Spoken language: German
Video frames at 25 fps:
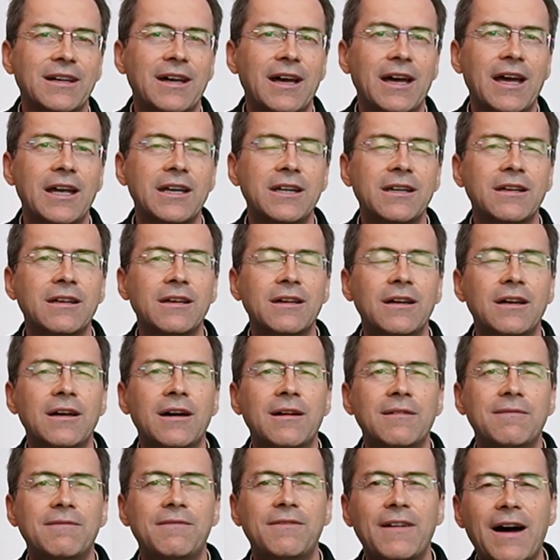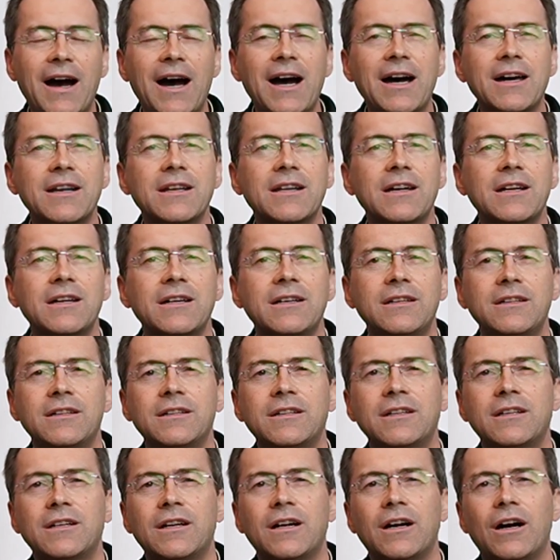Ein wahrer
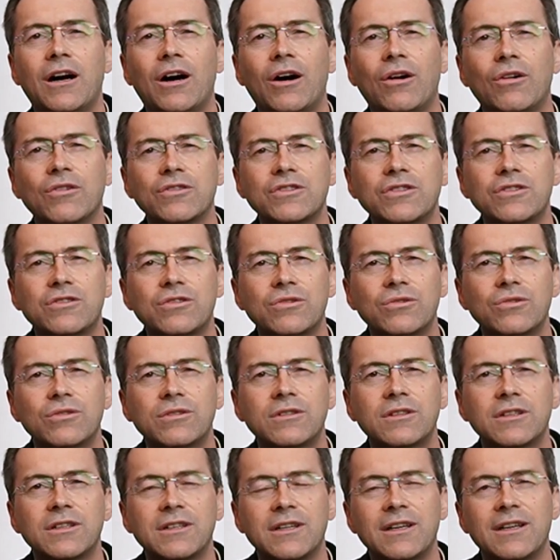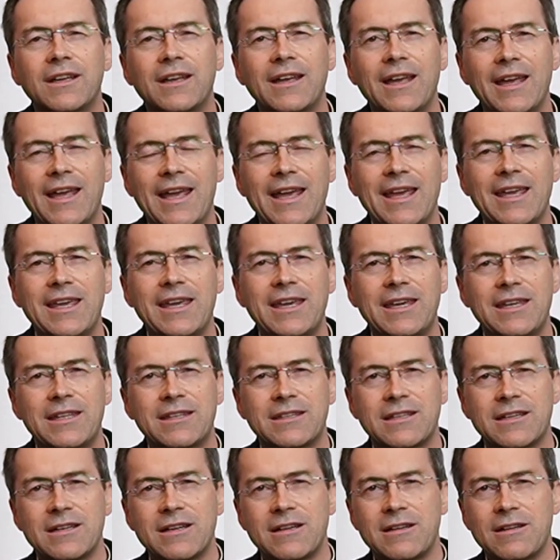Ausdruck
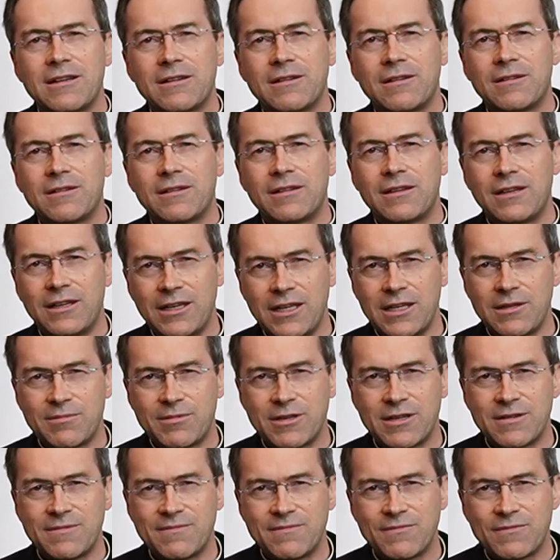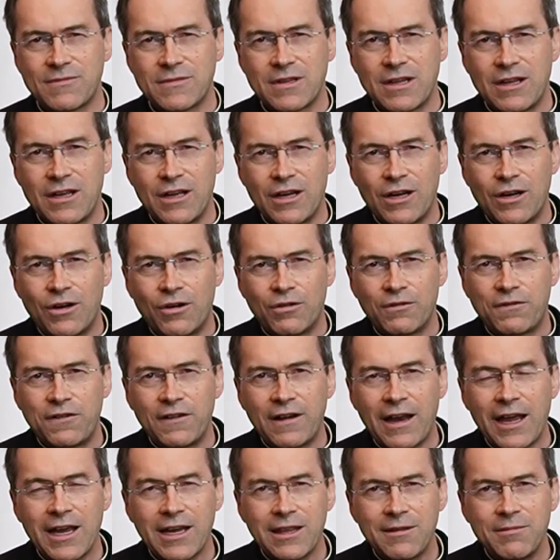echter Liebe. Und
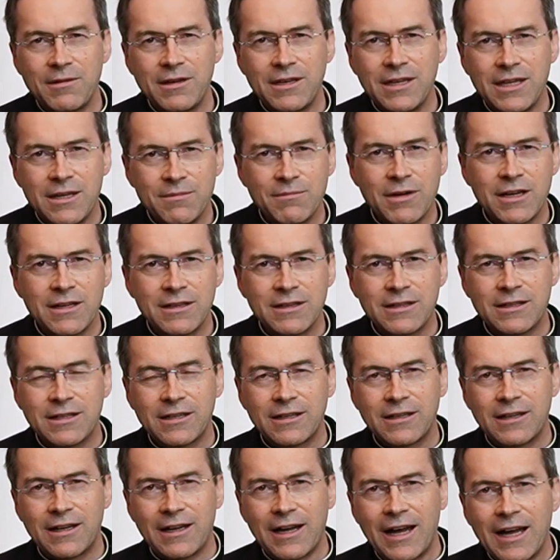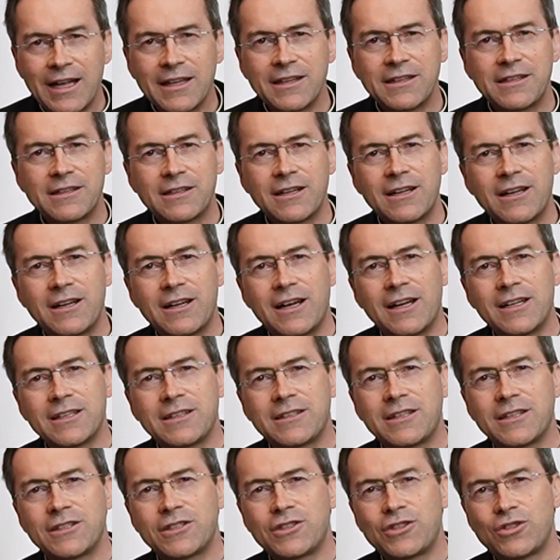vielleicht wie niemand anderer
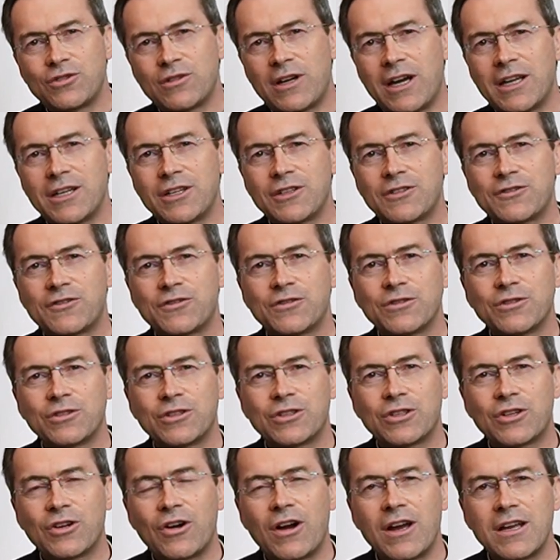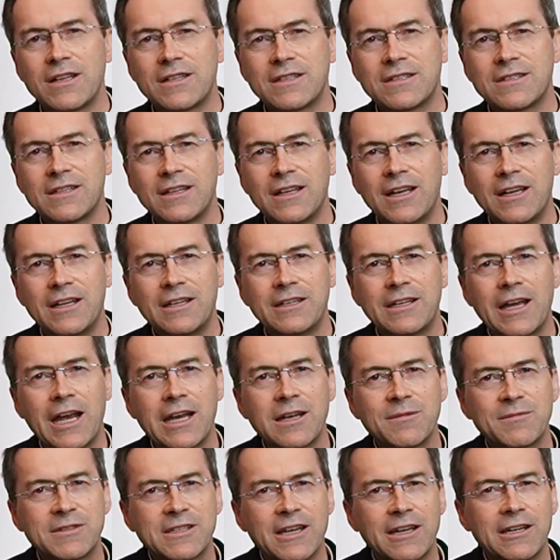hat das Johannes von Kreuz in
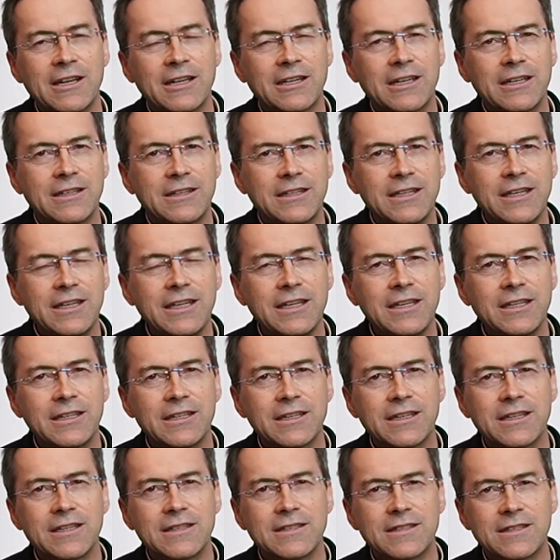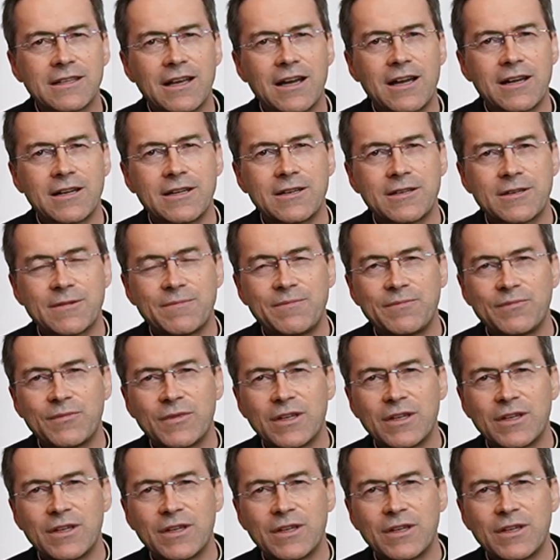einem seiner Gedichte gesagt,